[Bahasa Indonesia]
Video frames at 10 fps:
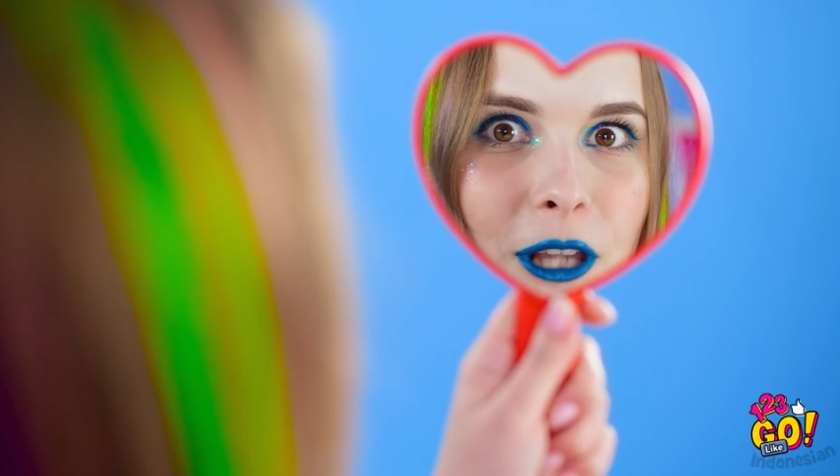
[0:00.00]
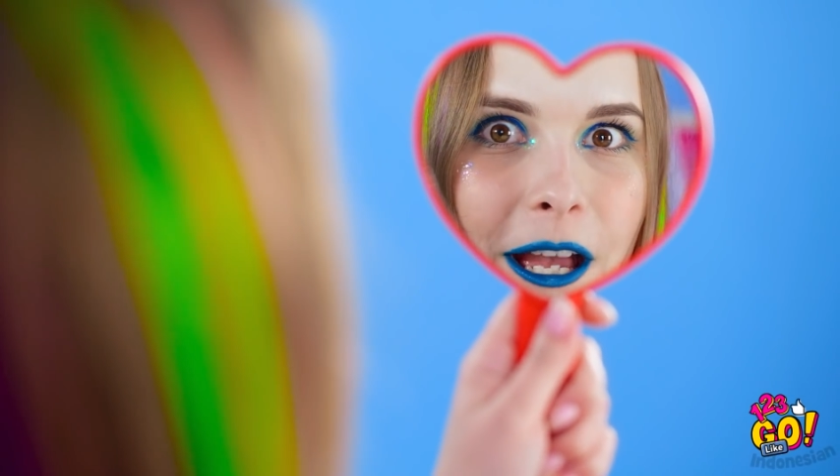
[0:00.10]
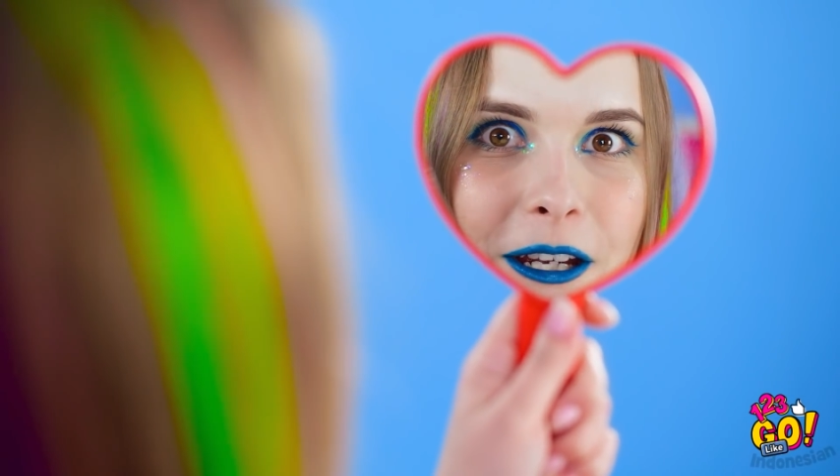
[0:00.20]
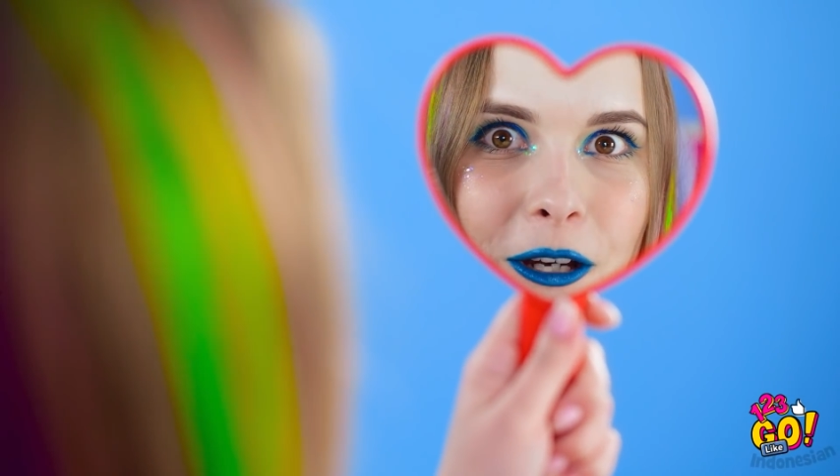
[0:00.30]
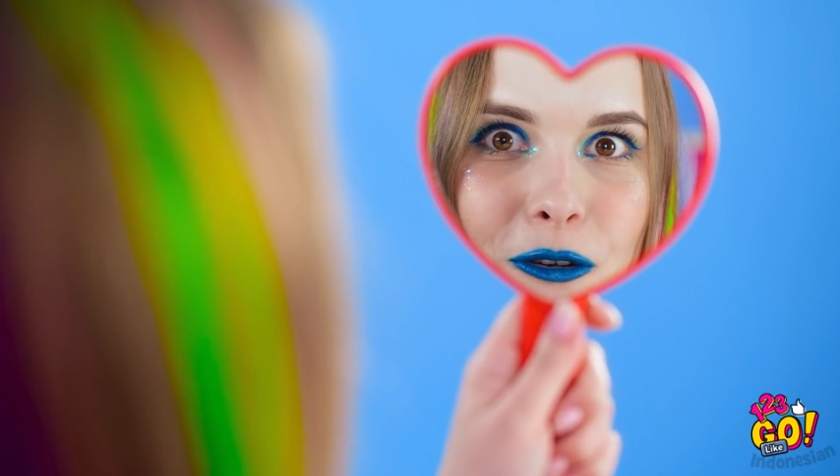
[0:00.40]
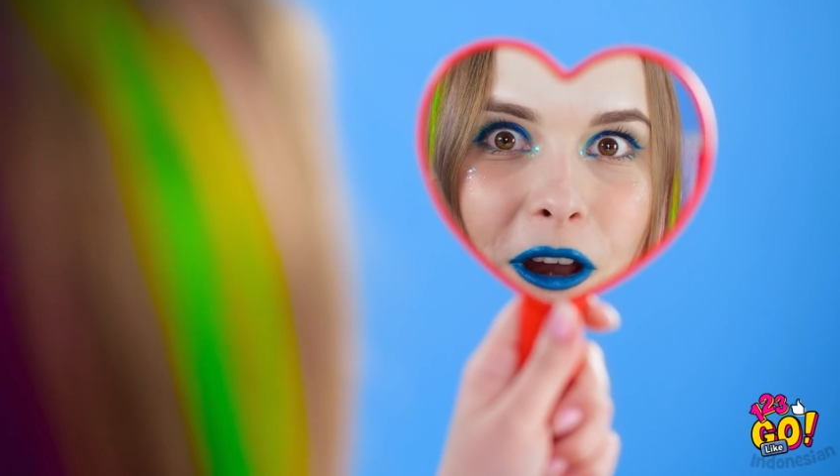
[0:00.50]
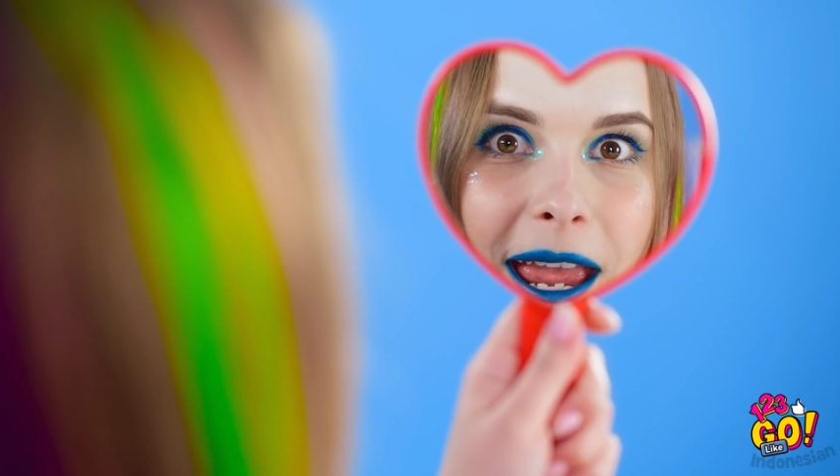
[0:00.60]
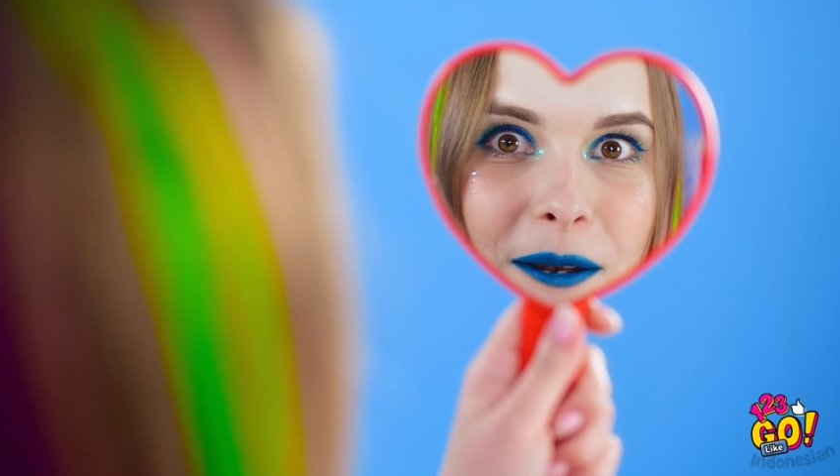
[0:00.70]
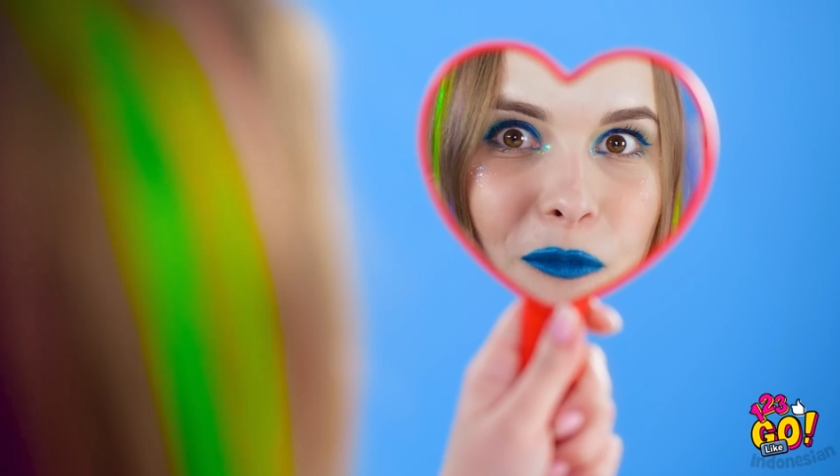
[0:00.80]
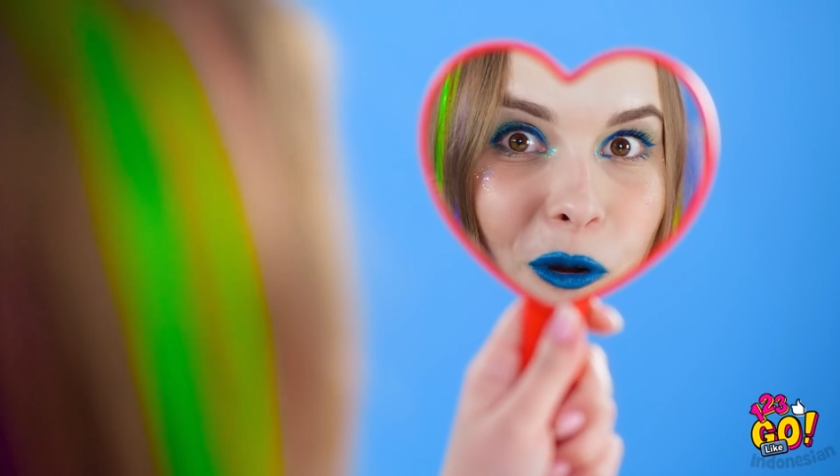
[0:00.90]
kayak putri
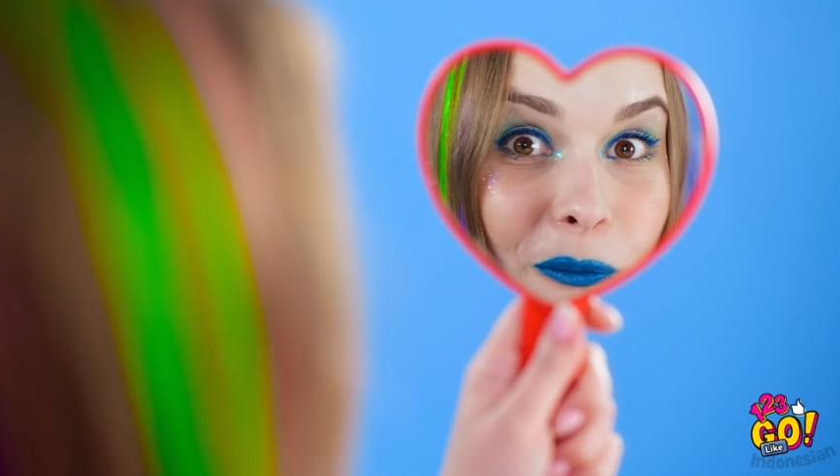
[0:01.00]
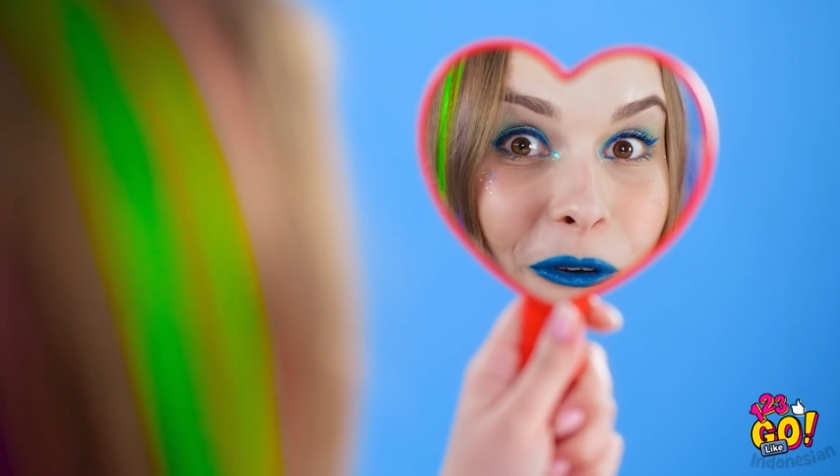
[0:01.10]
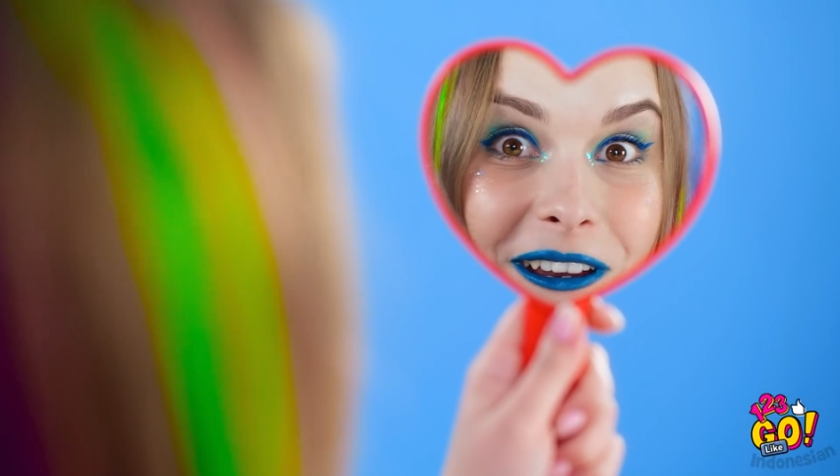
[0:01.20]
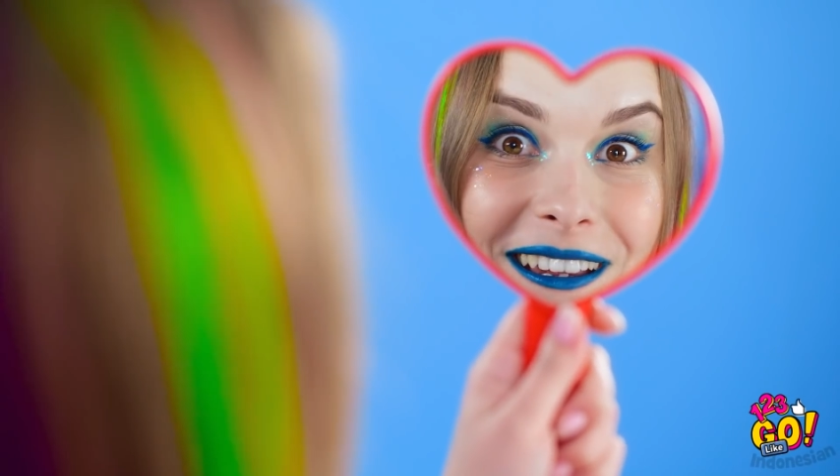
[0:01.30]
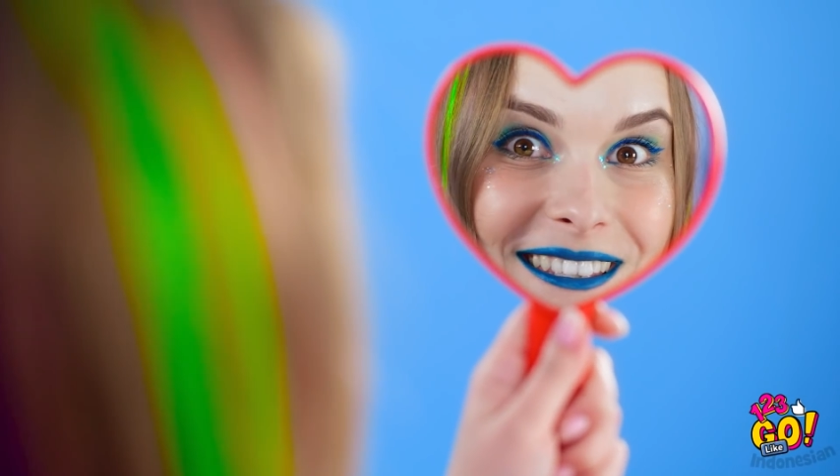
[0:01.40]
pelangi.